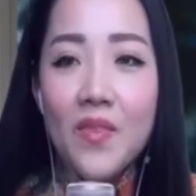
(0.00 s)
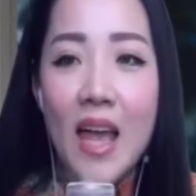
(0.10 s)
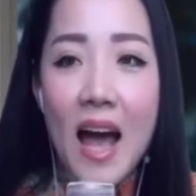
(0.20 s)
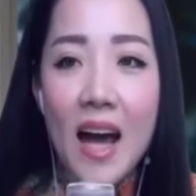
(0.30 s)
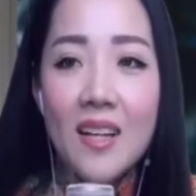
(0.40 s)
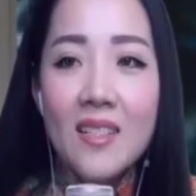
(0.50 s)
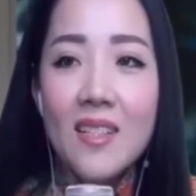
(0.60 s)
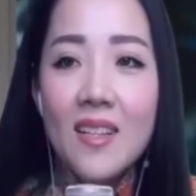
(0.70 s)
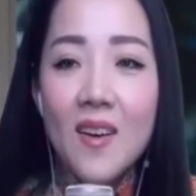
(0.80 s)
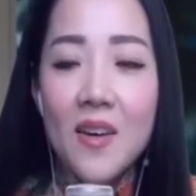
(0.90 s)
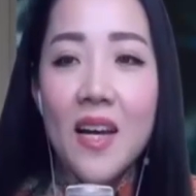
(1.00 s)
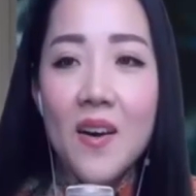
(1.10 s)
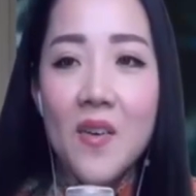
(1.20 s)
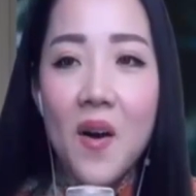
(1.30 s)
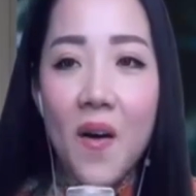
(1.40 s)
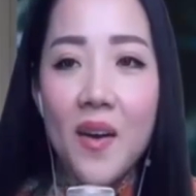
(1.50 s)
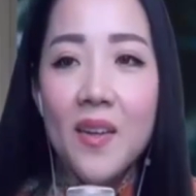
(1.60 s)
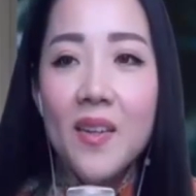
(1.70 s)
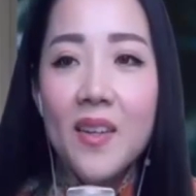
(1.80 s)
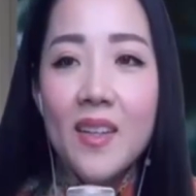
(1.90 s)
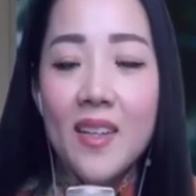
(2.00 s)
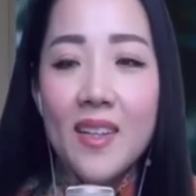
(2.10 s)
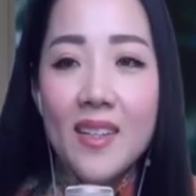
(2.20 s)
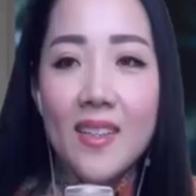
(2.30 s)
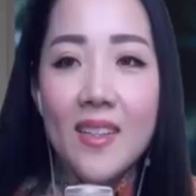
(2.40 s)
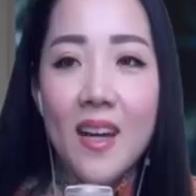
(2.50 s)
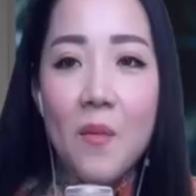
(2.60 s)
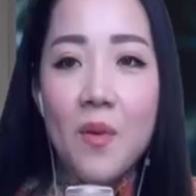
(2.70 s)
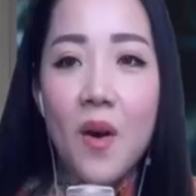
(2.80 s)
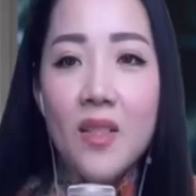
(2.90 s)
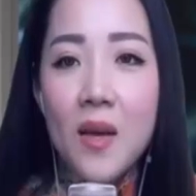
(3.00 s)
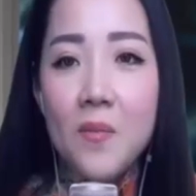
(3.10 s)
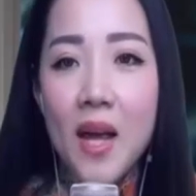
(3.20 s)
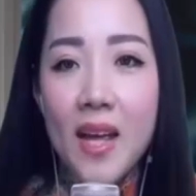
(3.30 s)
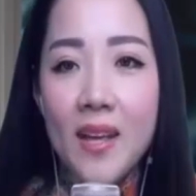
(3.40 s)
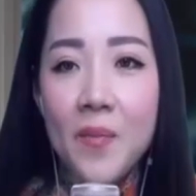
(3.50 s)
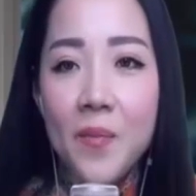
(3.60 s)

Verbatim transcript: dạ con hiểu rồi à, ông nói tiếp đi